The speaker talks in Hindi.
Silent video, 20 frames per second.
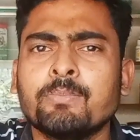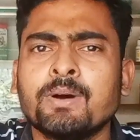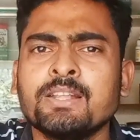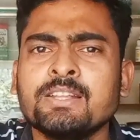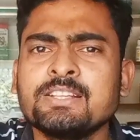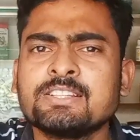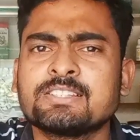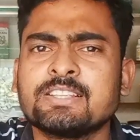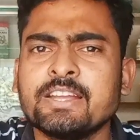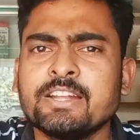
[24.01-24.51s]

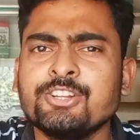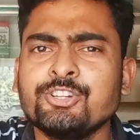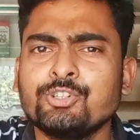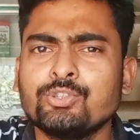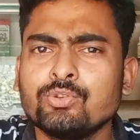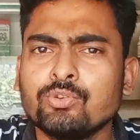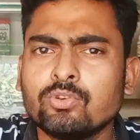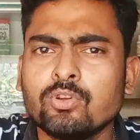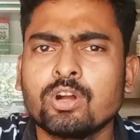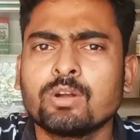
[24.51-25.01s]
मनी सेंड
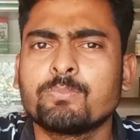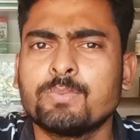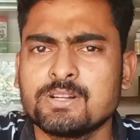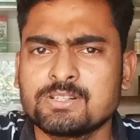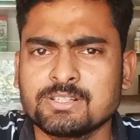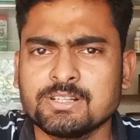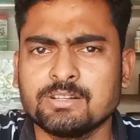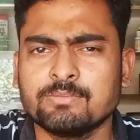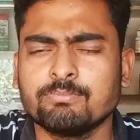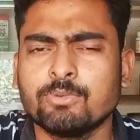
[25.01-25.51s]
टू रॉन्ग
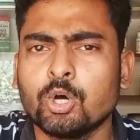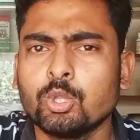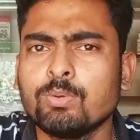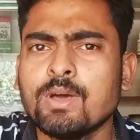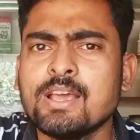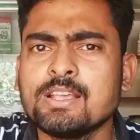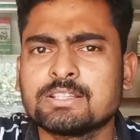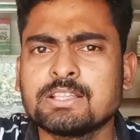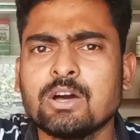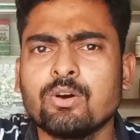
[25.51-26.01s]
पर्सन बहुत
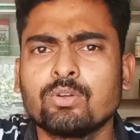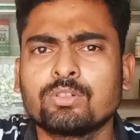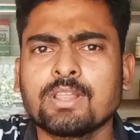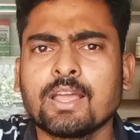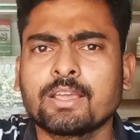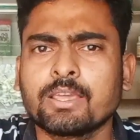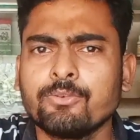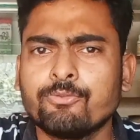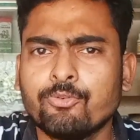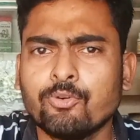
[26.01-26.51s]
बार ऐसा होता
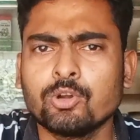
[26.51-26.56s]
है कि